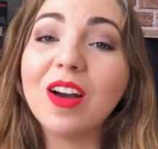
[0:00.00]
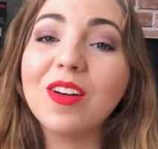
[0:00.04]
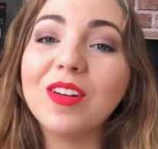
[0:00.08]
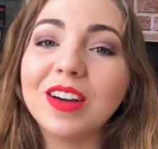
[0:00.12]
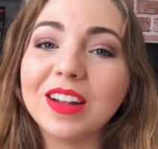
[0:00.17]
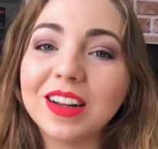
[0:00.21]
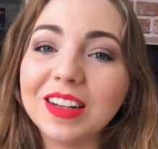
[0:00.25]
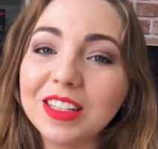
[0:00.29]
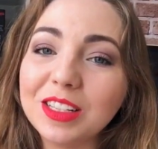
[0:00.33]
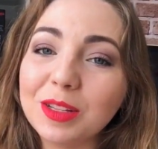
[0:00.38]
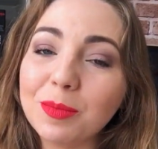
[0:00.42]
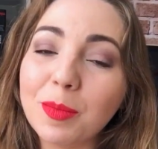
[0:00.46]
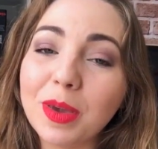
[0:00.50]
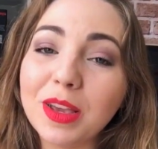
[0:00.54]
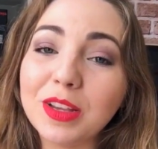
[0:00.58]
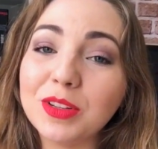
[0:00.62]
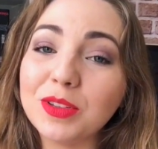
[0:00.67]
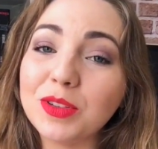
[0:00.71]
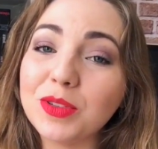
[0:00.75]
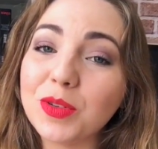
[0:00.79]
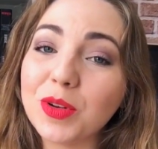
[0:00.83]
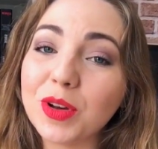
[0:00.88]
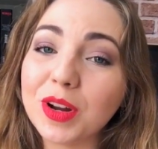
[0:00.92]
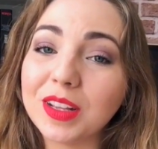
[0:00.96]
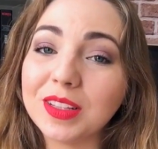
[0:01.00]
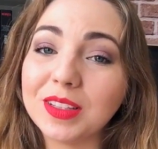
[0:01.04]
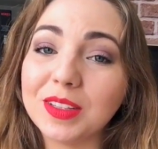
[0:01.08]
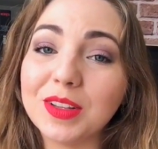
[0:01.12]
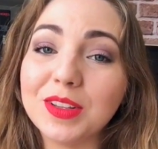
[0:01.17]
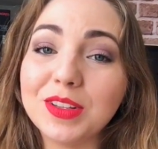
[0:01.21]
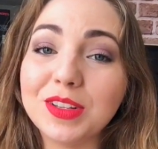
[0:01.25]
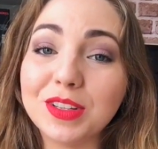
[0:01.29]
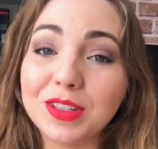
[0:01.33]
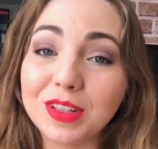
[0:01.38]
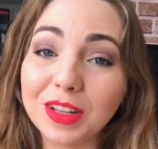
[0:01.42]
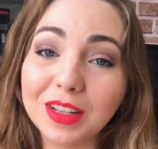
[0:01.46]
Um grande beijo no
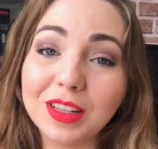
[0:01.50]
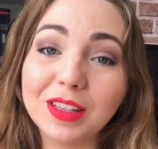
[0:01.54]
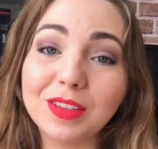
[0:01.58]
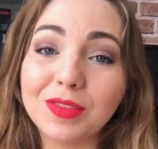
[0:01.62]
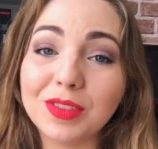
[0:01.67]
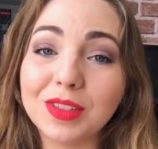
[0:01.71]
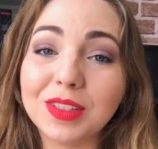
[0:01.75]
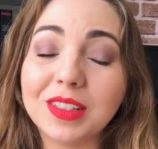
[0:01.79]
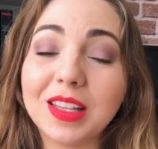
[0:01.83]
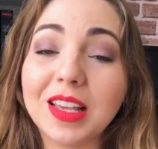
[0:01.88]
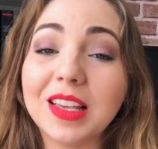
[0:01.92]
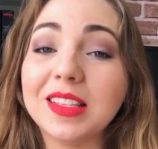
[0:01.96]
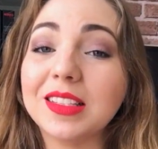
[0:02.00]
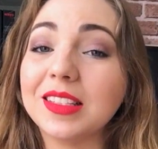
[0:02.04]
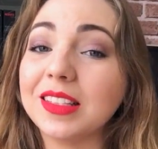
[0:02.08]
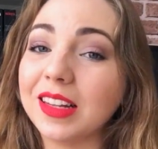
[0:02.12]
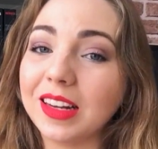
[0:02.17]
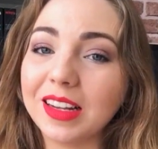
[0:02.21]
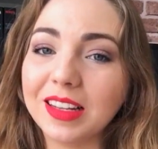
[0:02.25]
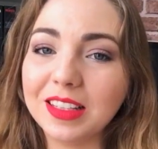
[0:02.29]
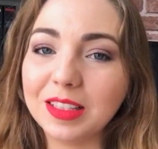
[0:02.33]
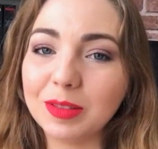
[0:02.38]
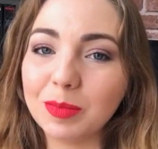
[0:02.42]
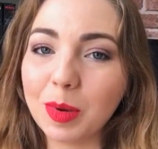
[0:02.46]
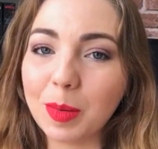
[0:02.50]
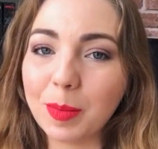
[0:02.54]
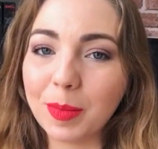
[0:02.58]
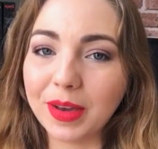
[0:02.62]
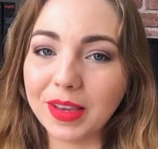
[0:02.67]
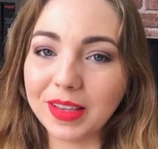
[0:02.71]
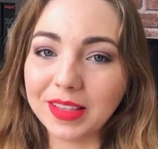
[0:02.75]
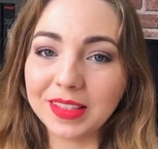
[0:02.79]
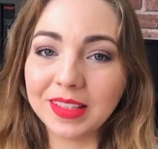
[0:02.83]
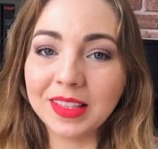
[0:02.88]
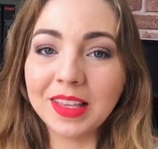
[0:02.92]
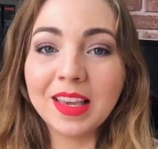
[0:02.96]
coração de todas vocês, grandes
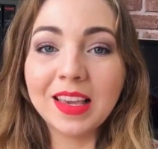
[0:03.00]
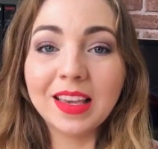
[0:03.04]
mamães,